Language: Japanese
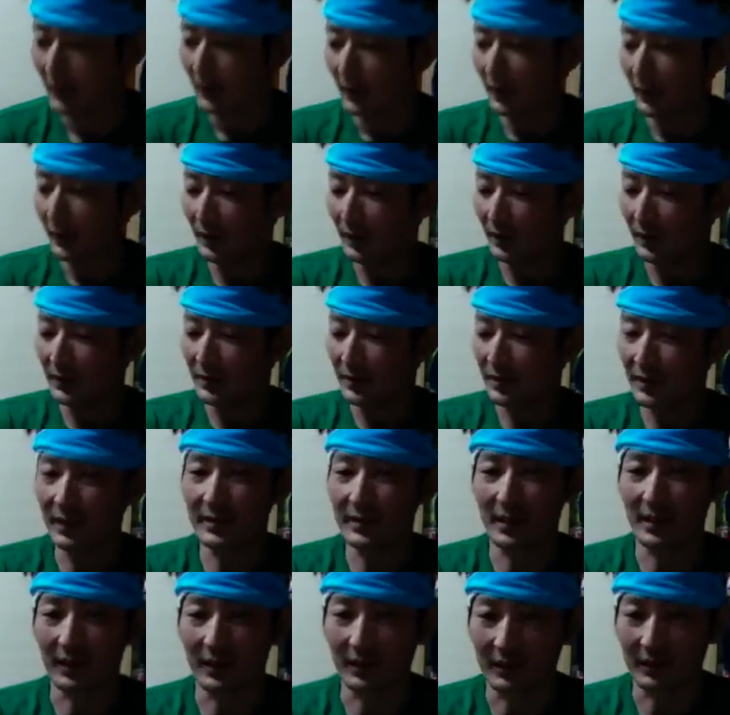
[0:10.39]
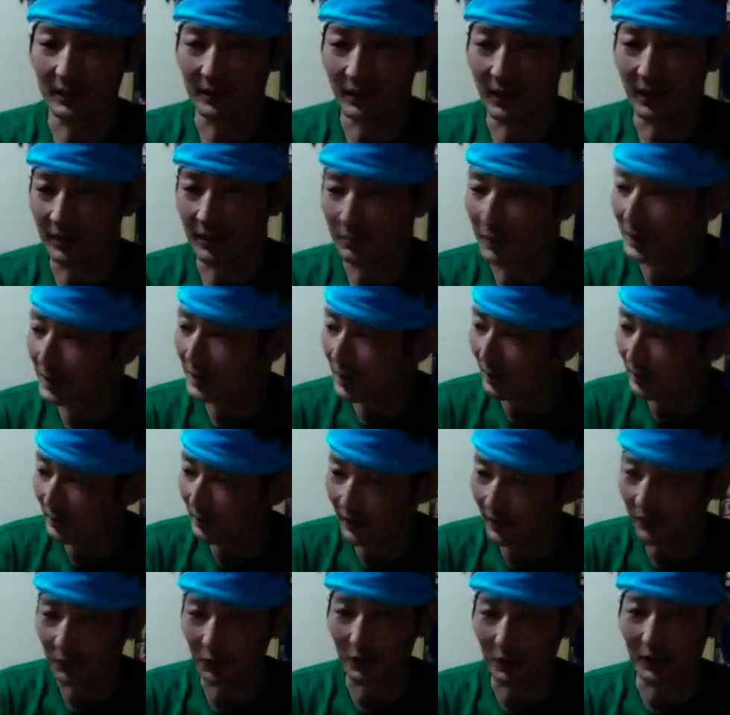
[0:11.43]
えー、しげさんがいません
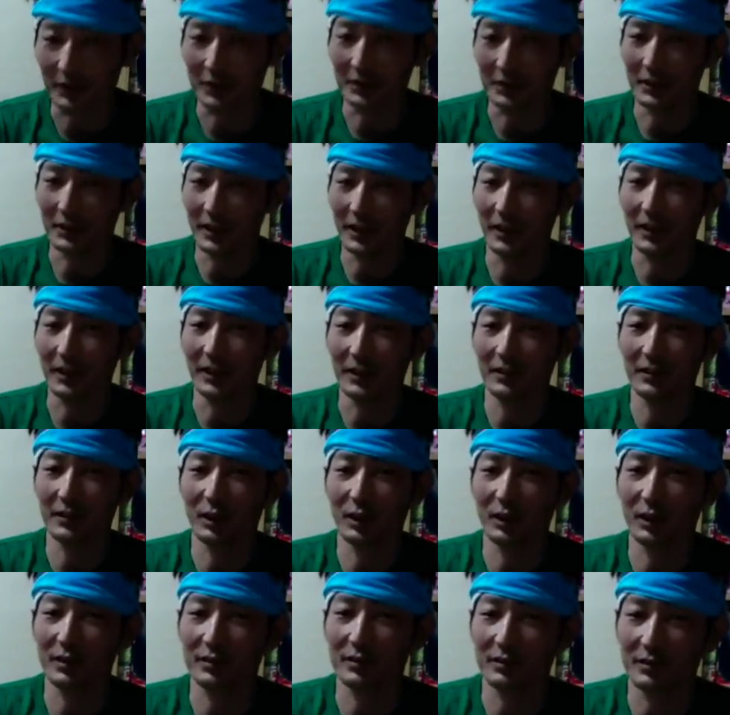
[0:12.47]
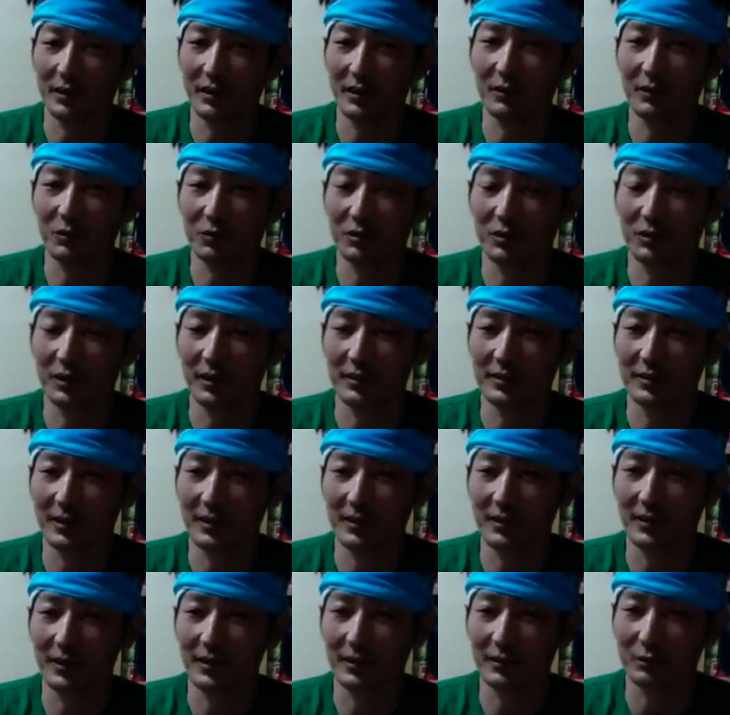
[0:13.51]
ね、隣にね。あんだけですね、あの、しげさん
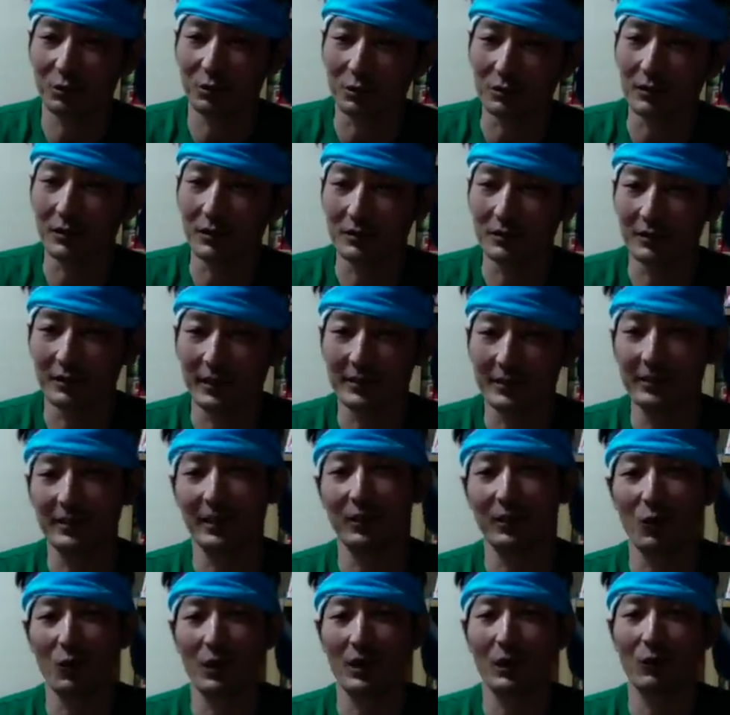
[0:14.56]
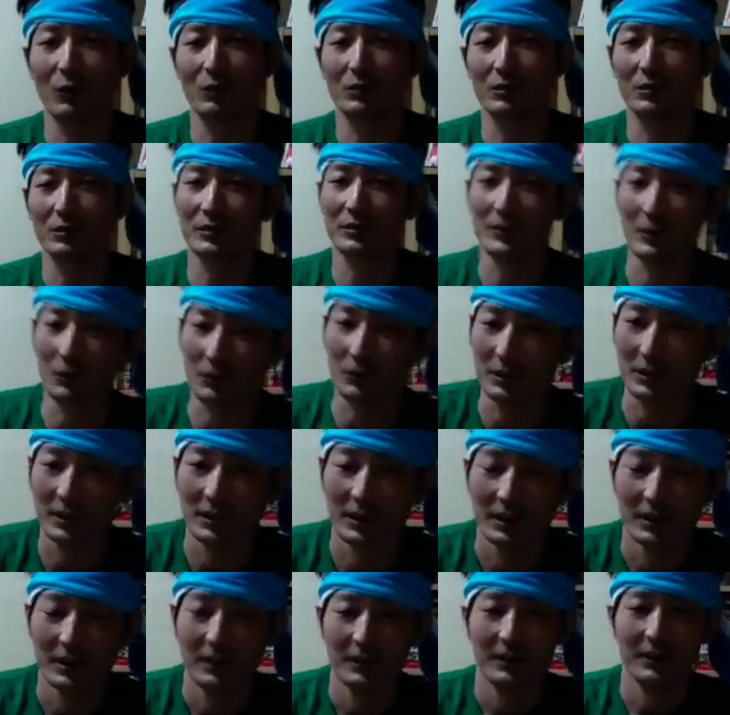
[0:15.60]
が来るというですね、動画を作ったのに、
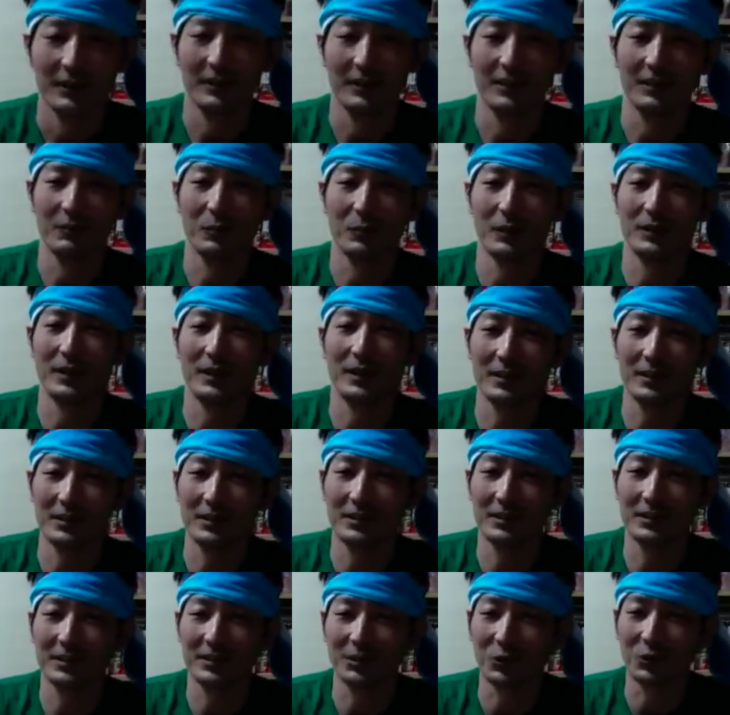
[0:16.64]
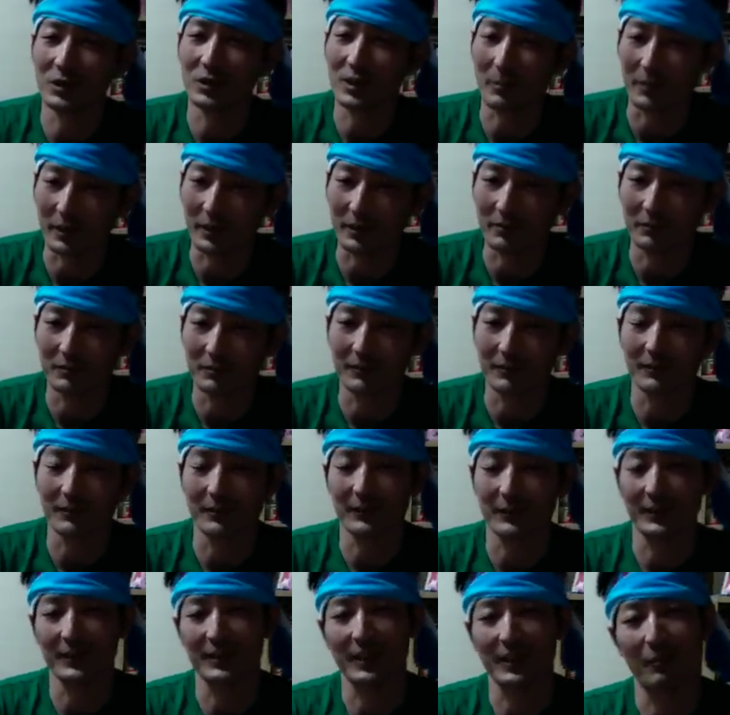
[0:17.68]
えー、まだに一人喋り。
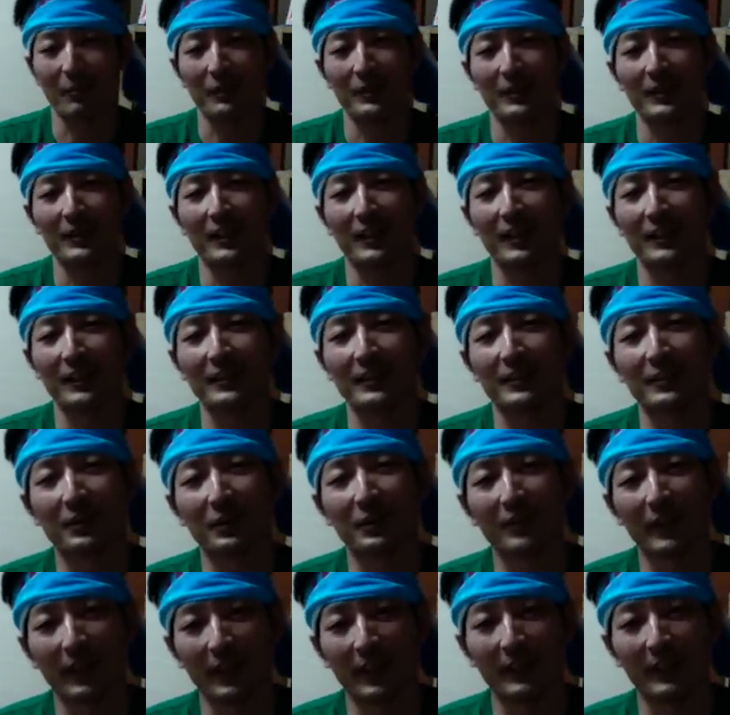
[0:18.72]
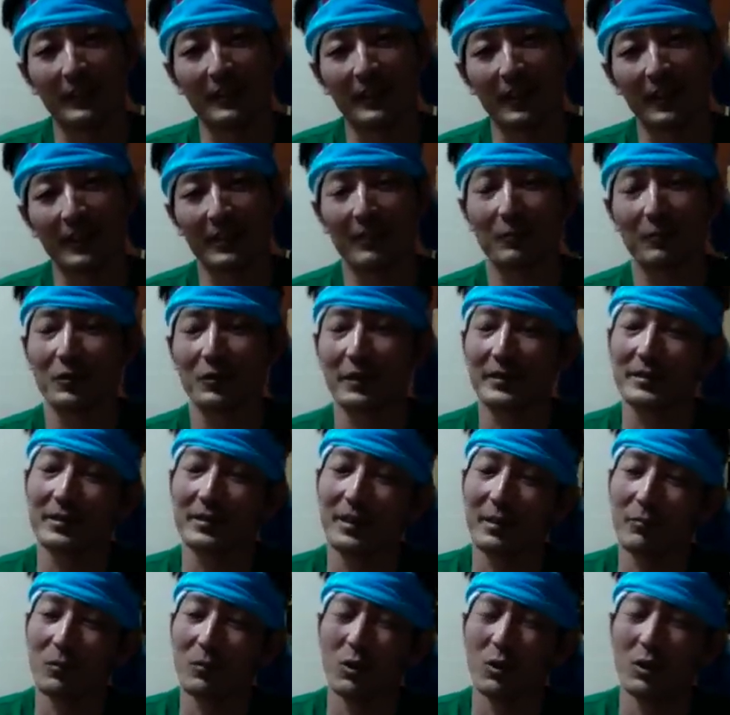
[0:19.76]
寂しい話ですよね。しげさんもです
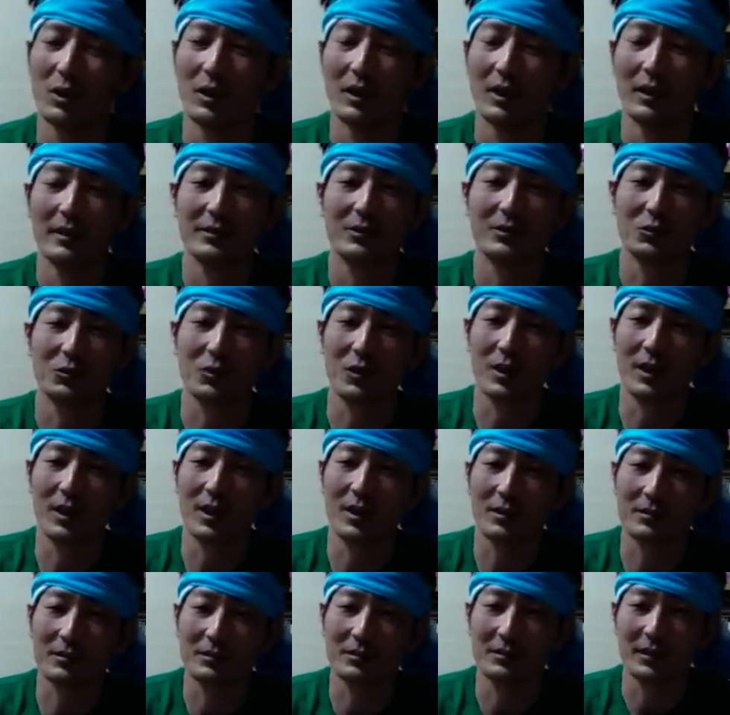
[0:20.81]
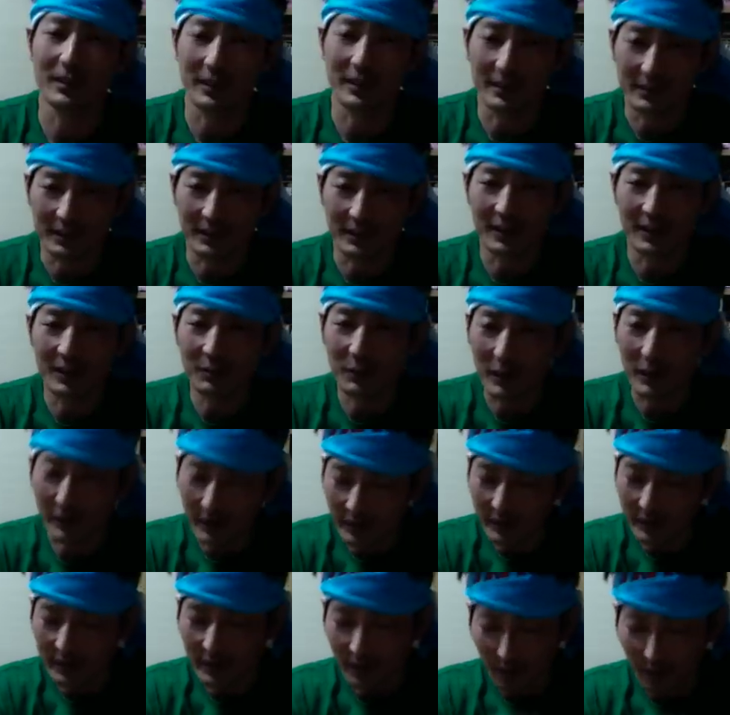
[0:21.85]
ね、もう、そろそろ早くってですね、出てもらいたいんですけ